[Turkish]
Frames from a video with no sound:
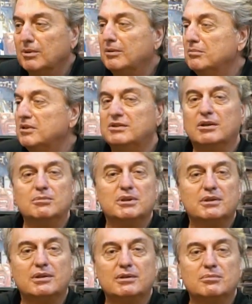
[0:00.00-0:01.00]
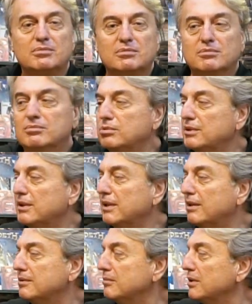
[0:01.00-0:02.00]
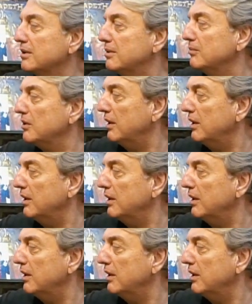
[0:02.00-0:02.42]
Ben mesela bir kere buraya geldiğimde kimdi?